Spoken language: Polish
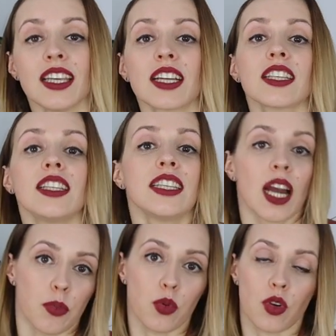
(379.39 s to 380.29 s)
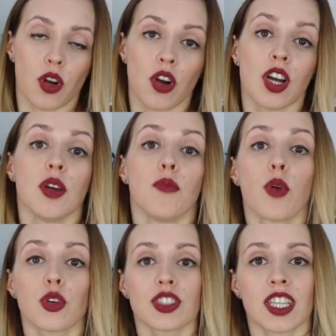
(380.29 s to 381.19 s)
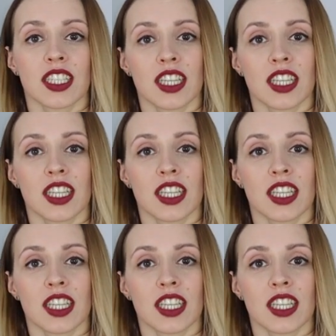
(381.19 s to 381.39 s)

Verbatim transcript: jak i jabłko można